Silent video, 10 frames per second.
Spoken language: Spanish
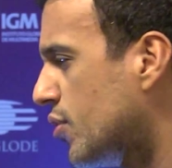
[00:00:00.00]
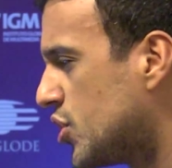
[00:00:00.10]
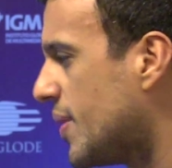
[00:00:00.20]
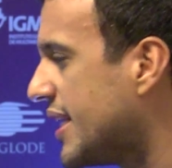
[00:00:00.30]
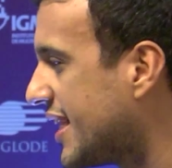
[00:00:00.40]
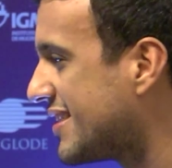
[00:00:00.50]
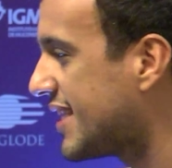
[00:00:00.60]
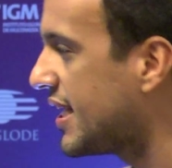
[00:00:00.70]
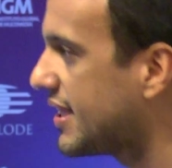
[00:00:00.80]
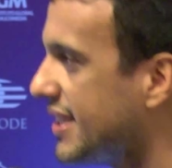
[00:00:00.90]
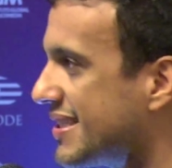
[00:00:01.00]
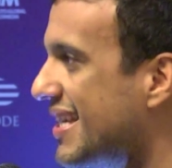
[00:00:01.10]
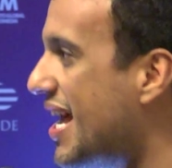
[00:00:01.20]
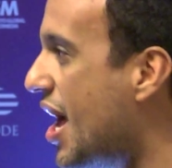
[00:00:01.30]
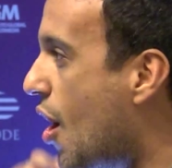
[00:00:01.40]
mucho más interesantes
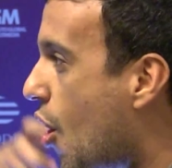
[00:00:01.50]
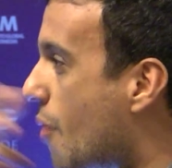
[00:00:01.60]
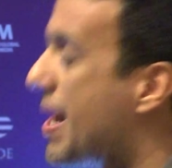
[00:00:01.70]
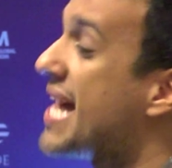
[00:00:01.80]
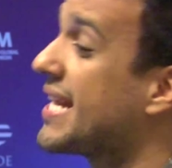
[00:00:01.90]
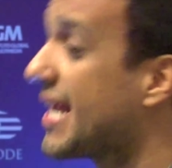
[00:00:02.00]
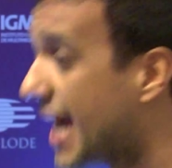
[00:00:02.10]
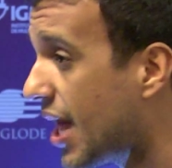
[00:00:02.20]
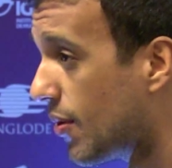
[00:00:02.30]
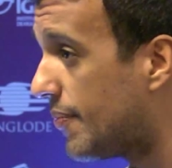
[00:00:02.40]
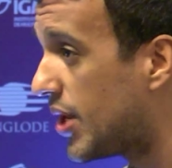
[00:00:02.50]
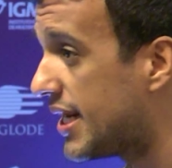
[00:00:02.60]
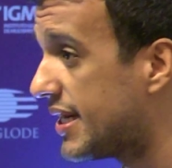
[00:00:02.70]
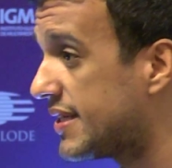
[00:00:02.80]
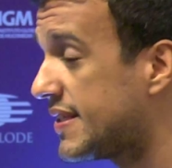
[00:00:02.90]
o más arriesgados, vamos a
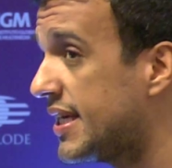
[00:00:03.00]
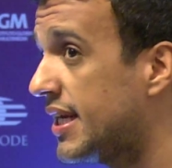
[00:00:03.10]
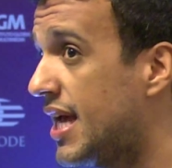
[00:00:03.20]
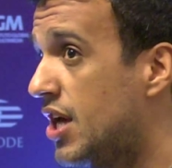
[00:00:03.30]
decir.